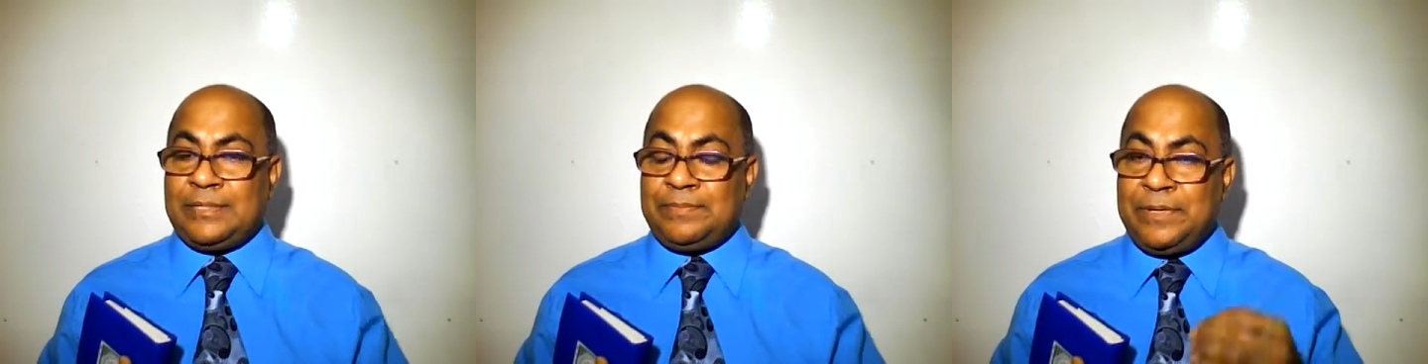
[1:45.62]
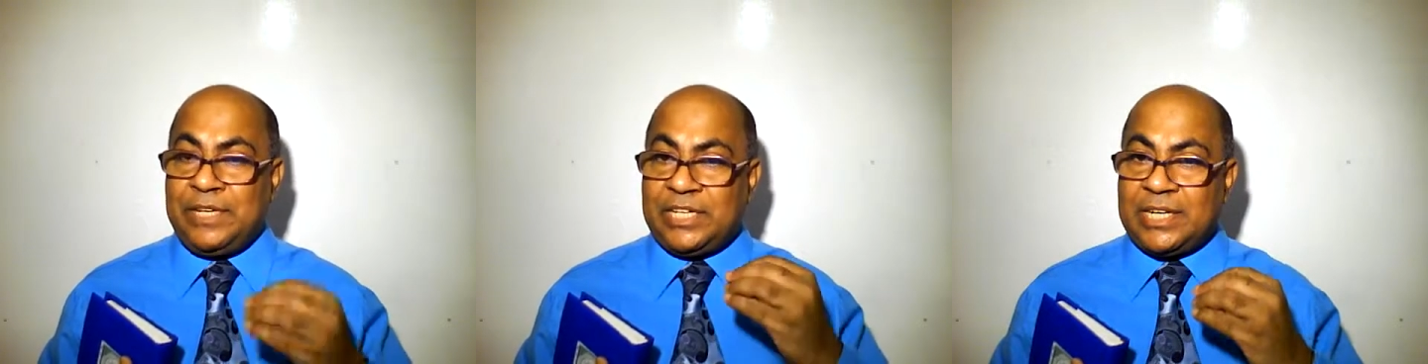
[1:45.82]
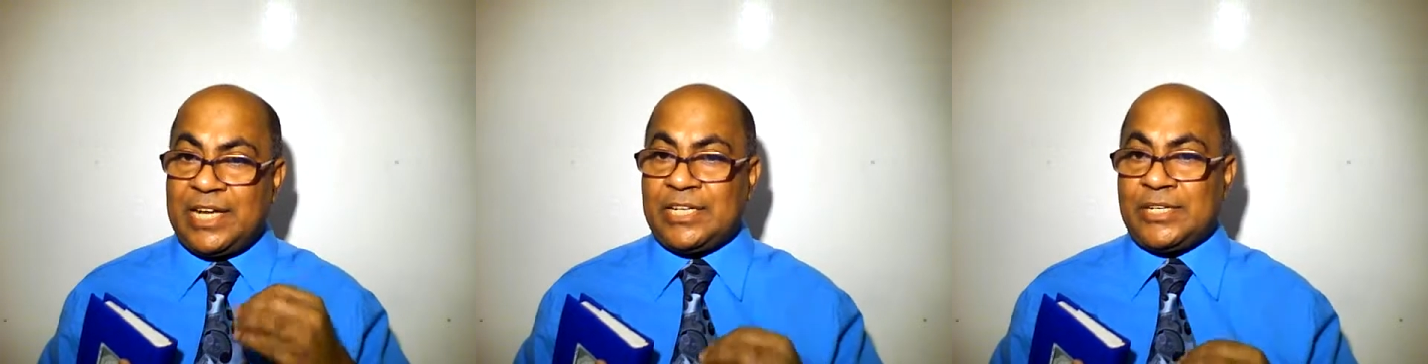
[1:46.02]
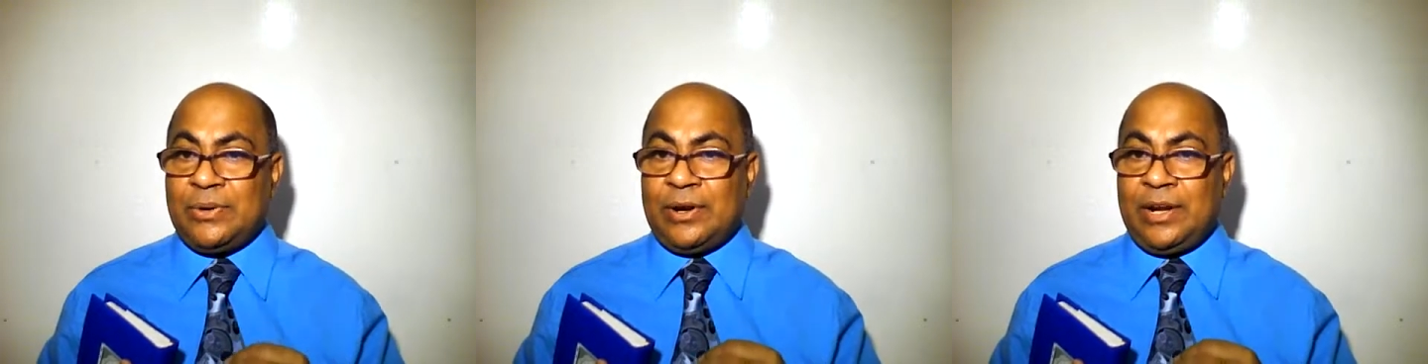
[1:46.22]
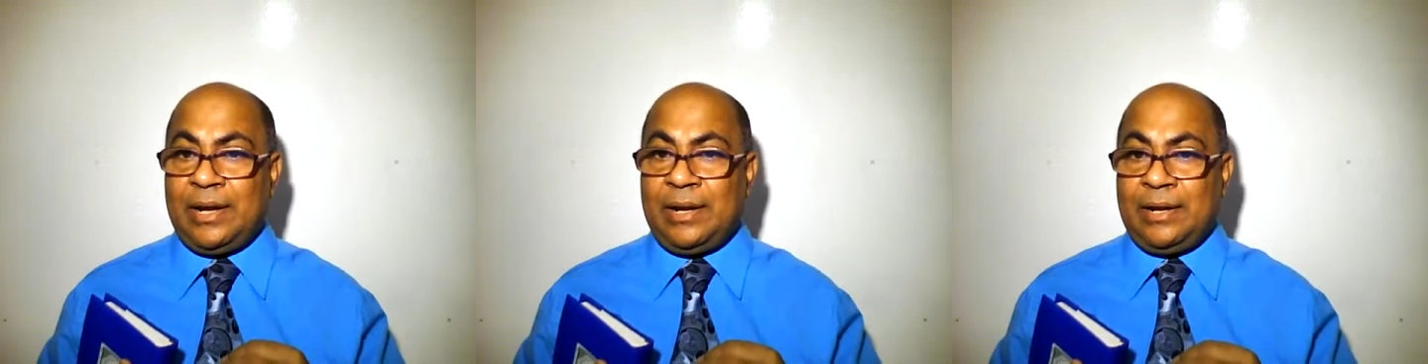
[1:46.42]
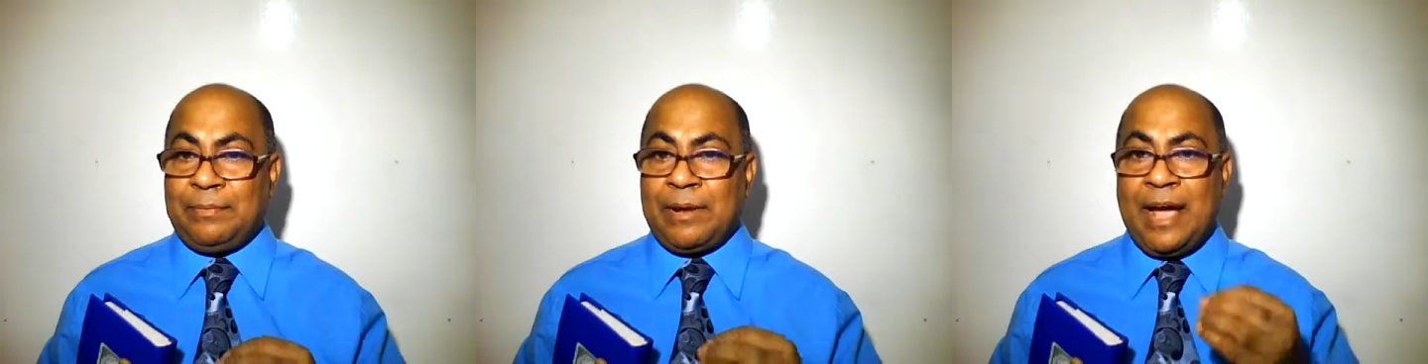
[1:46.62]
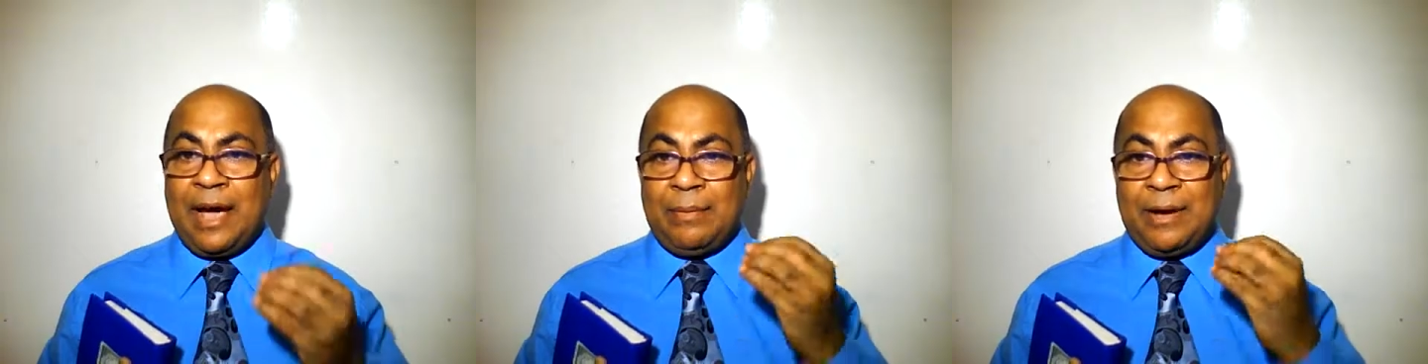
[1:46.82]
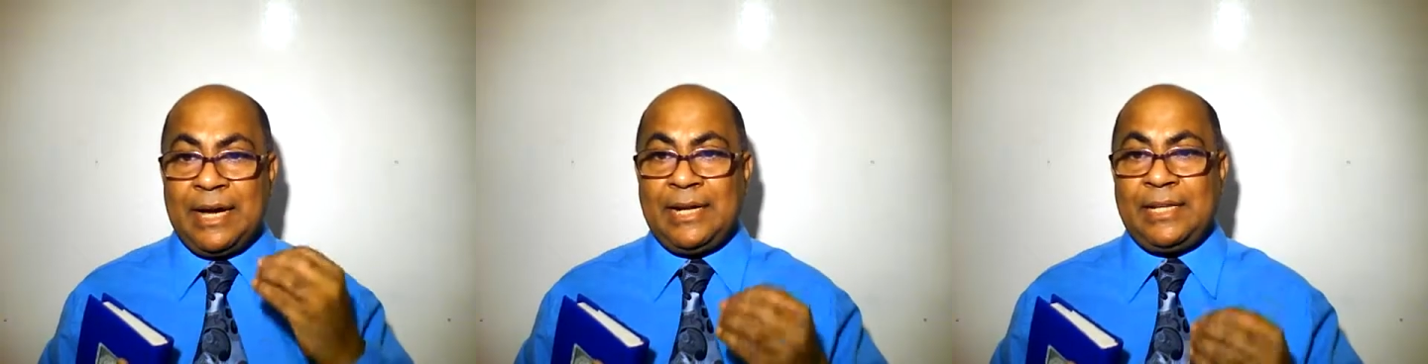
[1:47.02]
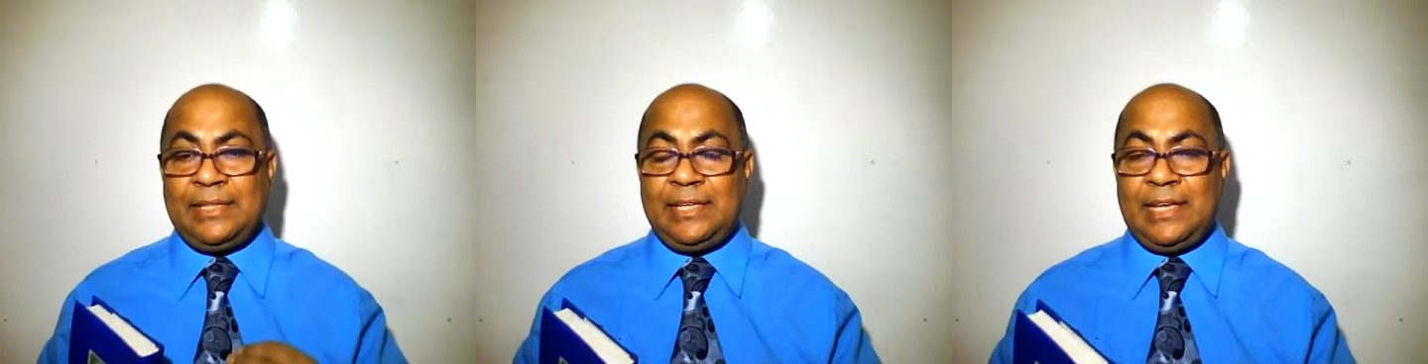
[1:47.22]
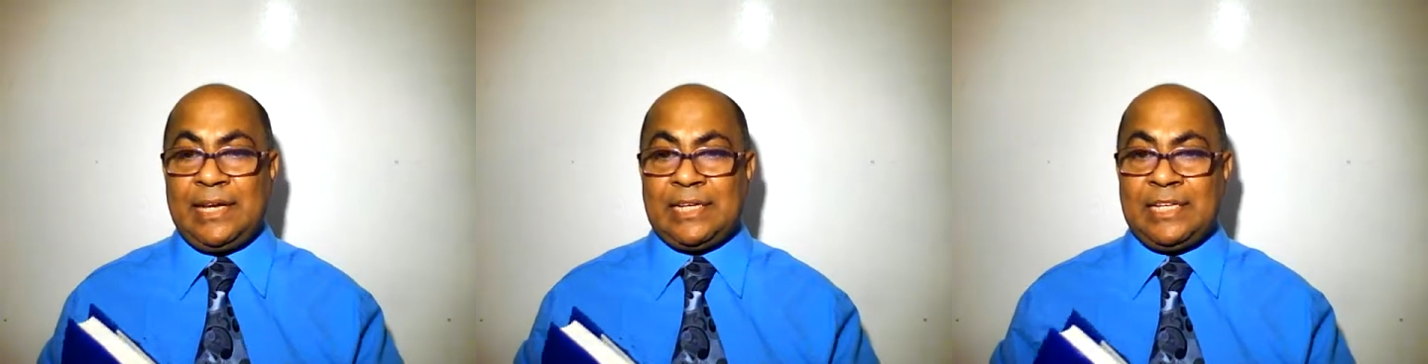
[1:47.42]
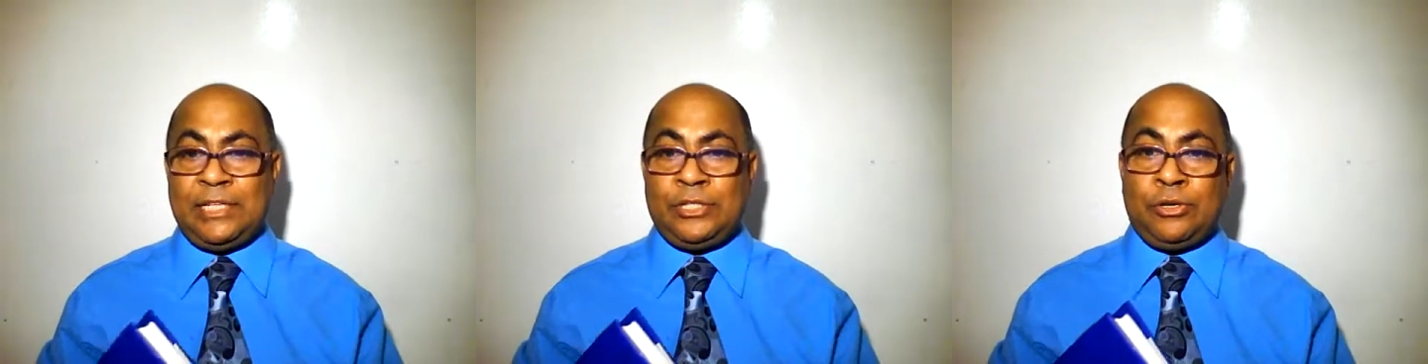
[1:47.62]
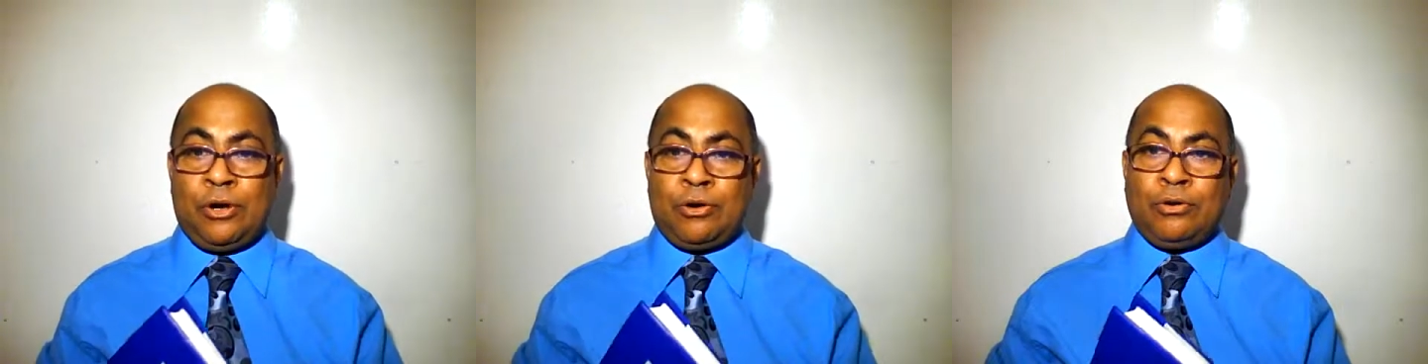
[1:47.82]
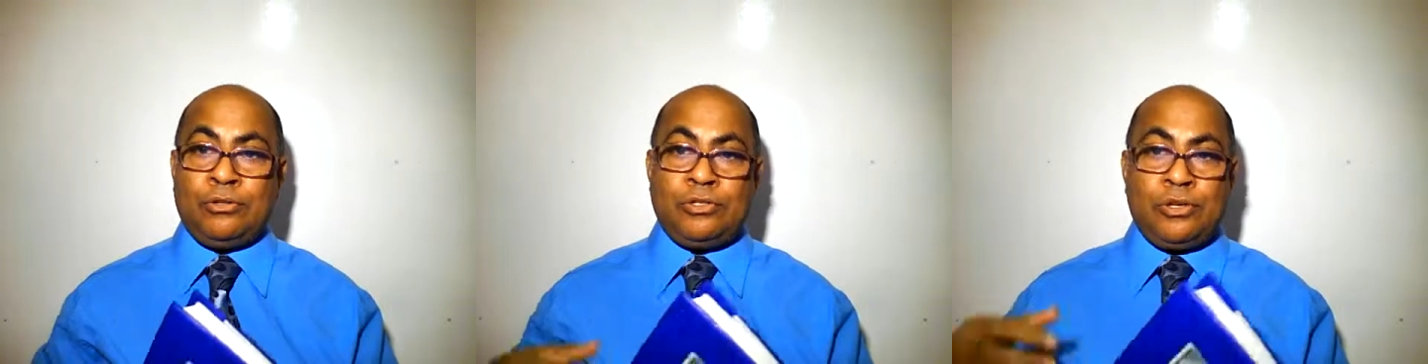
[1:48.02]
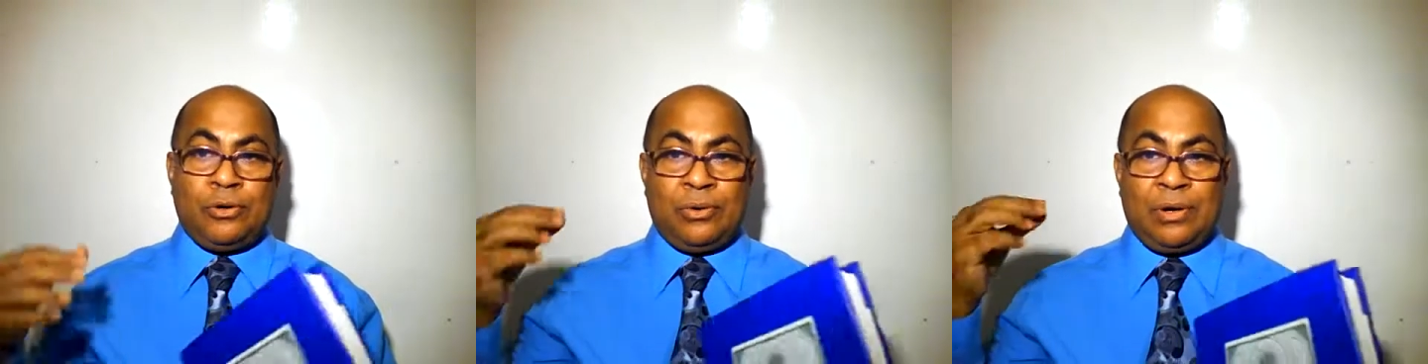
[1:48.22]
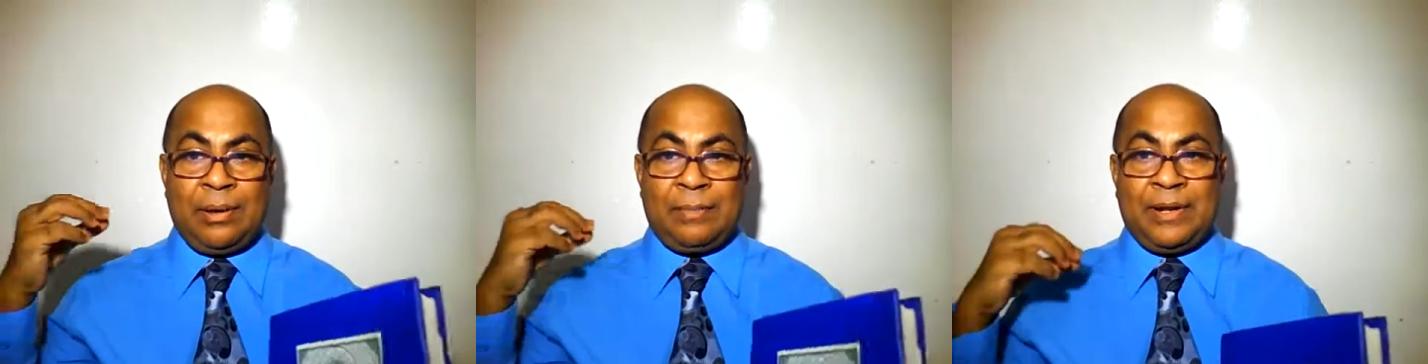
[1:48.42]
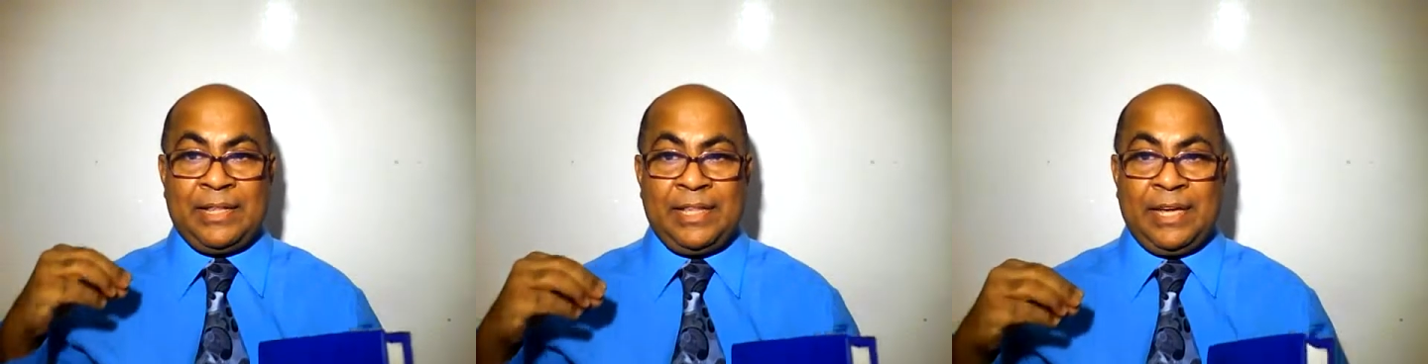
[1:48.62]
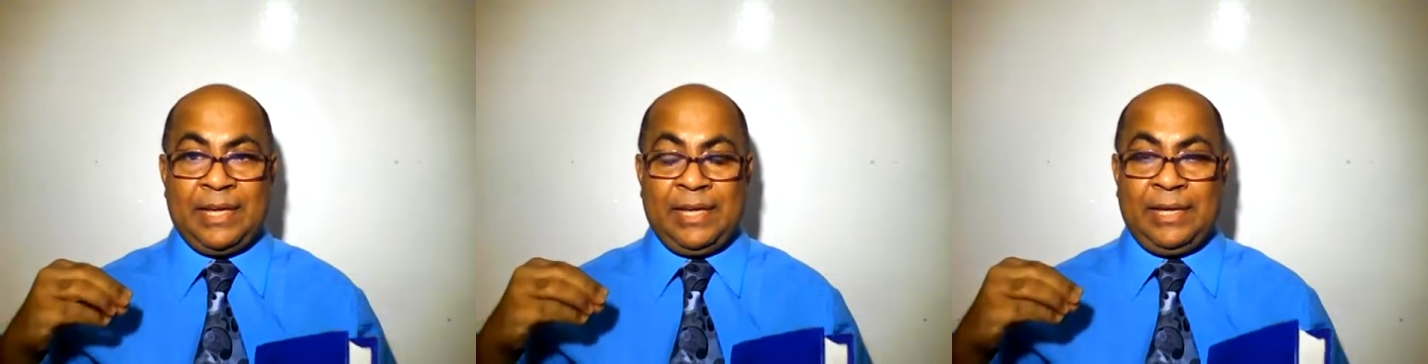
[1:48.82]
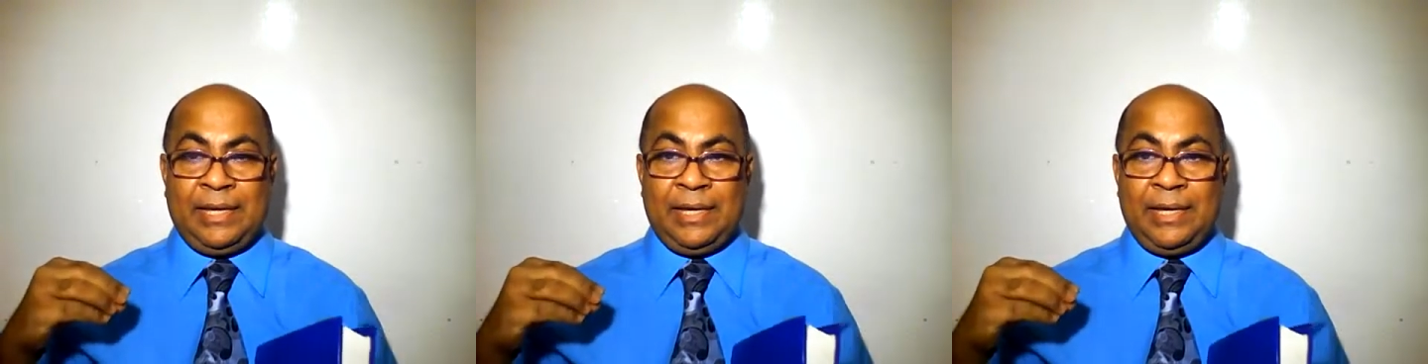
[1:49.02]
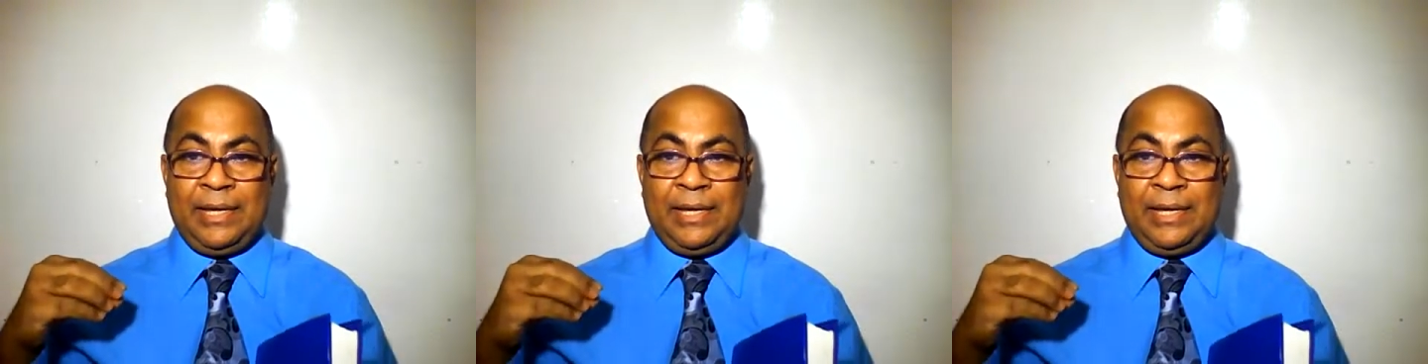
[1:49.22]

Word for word: আজ বিশ্বাস করেন কাবার ইতিহাসে যখন যখন আমরা দেখি